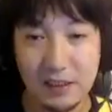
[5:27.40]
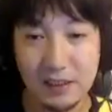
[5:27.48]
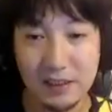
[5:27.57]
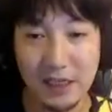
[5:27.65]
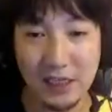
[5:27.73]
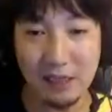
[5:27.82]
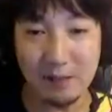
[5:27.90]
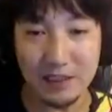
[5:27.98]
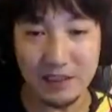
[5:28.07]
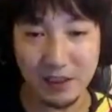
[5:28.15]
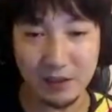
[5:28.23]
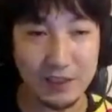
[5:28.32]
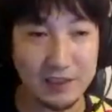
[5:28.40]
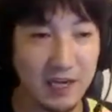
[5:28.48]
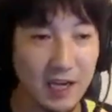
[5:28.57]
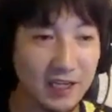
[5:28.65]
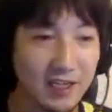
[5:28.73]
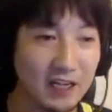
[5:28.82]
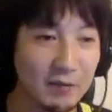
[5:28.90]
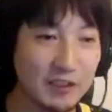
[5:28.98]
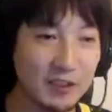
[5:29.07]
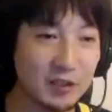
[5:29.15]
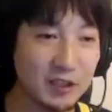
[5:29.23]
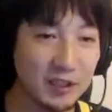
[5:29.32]
斜め下入れてください斜め下
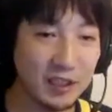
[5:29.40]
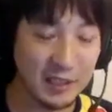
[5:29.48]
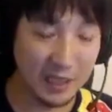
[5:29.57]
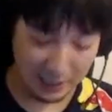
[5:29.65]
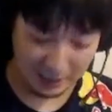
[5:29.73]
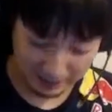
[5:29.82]
で買ってください